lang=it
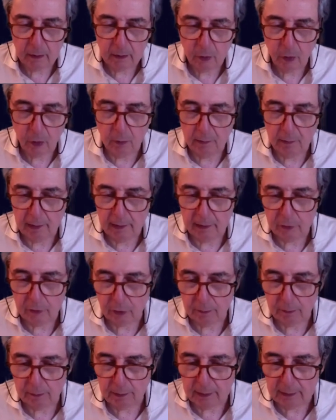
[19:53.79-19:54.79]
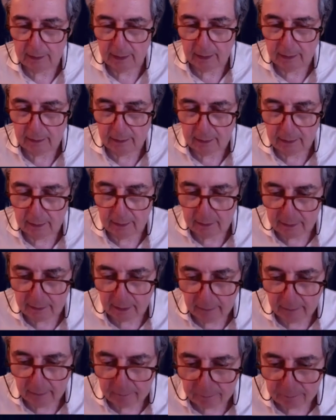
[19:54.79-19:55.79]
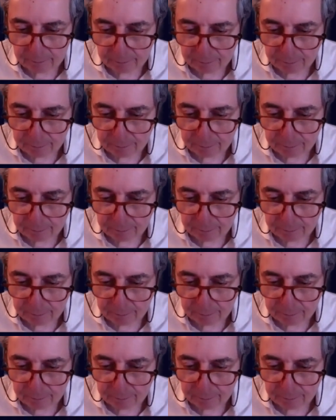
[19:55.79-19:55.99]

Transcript: come esso pretende di sé.